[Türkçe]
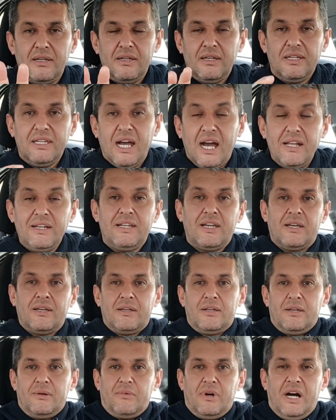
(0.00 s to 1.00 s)
Yani
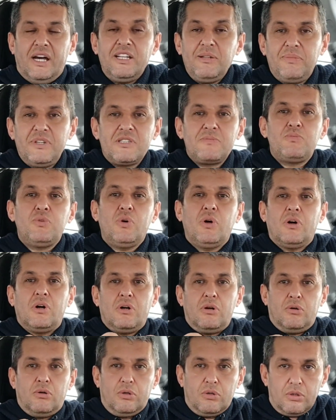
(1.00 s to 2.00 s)
Hani biz bu
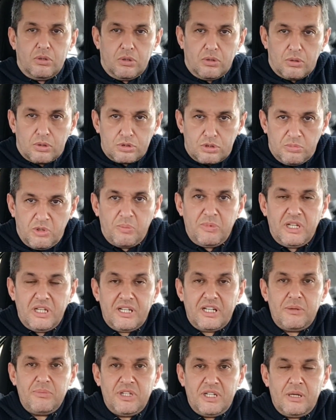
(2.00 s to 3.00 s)

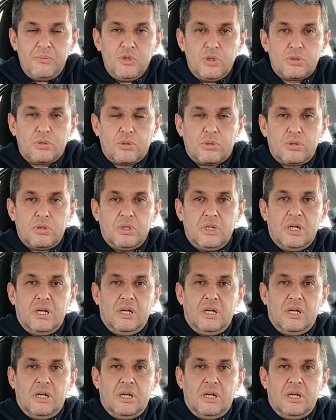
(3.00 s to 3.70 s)
otomobillere binemiyorduk.